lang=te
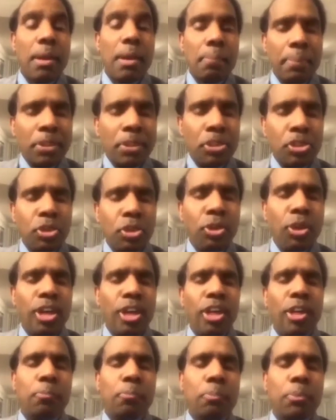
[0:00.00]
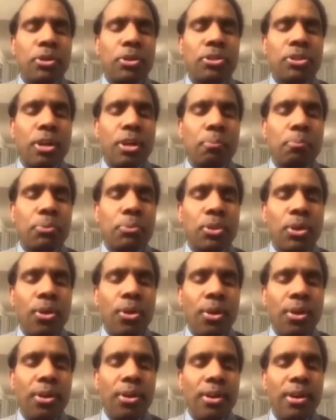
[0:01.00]
ప్రపంచంలో ఇప్పుడు
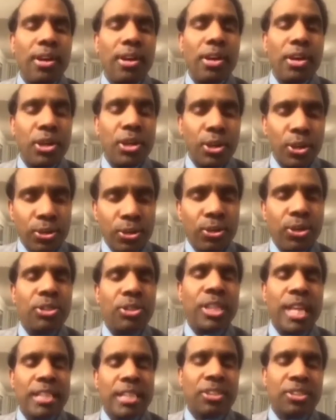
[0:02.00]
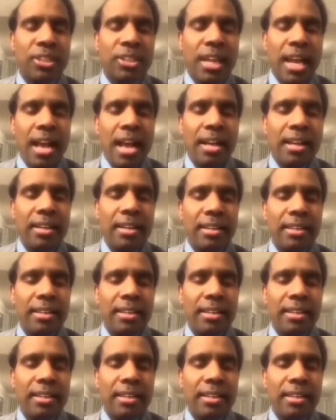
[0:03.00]
ట్రంప్తో యుద్ధం చేస్తున్నా